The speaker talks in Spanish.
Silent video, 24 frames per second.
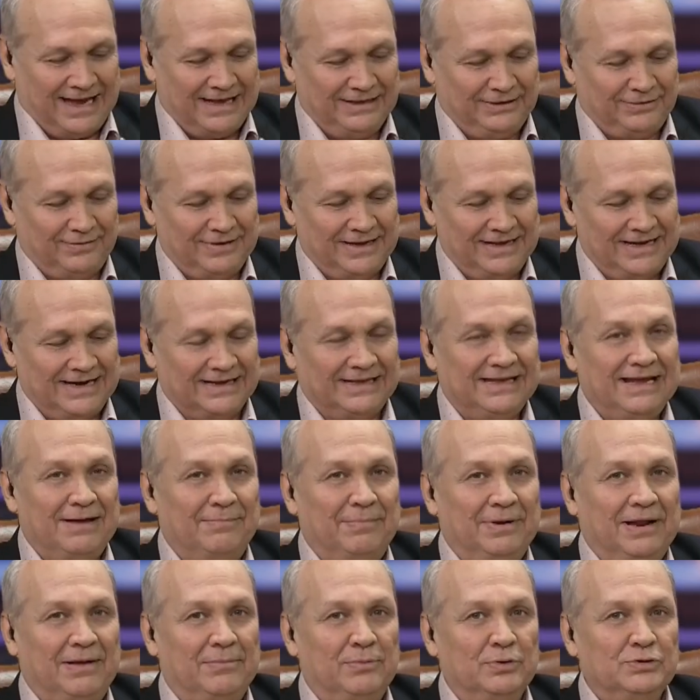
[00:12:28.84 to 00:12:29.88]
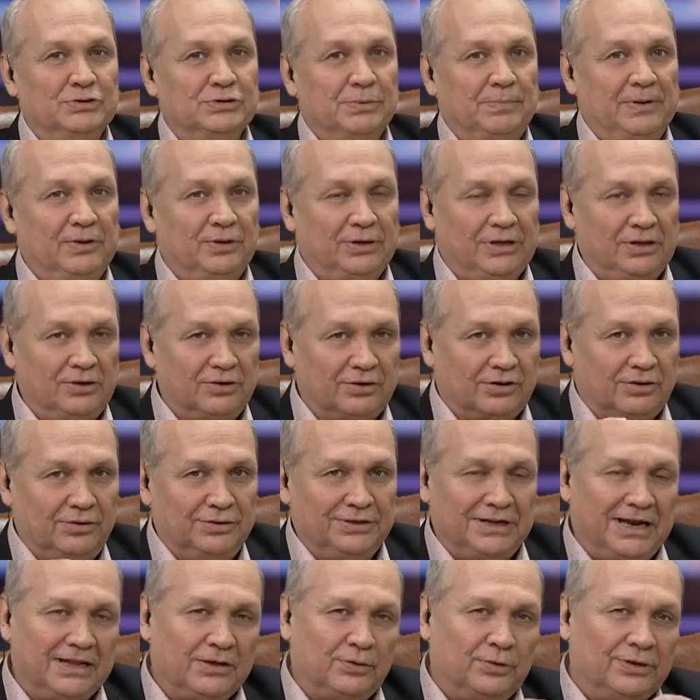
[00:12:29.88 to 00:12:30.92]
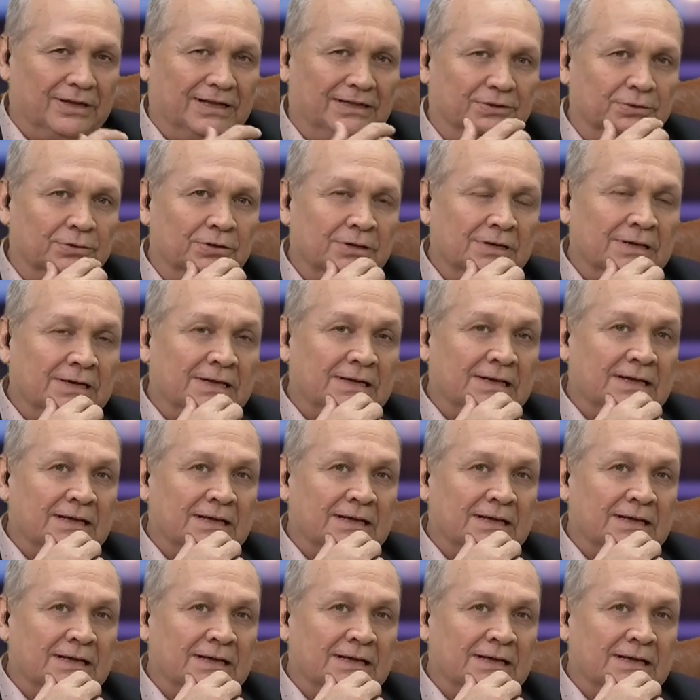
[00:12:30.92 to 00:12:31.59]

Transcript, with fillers: Hay todavía energía para mucho, pero quiero redondear con esto.